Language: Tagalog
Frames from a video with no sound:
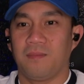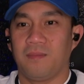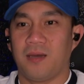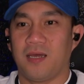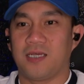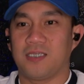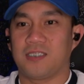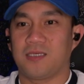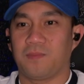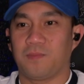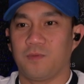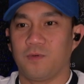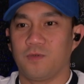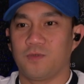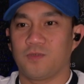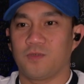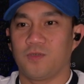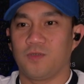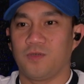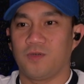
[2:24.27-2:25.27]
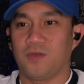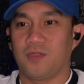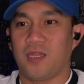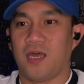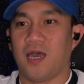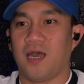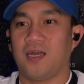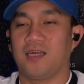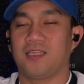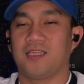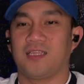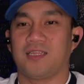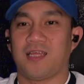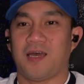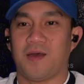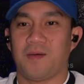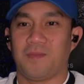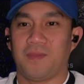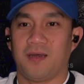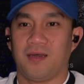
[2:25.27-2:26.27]
para sa puso nyo so, na ang
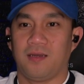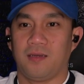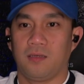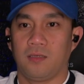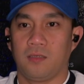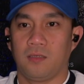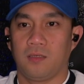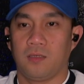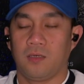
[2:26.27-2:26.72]
tatama. Dito, sa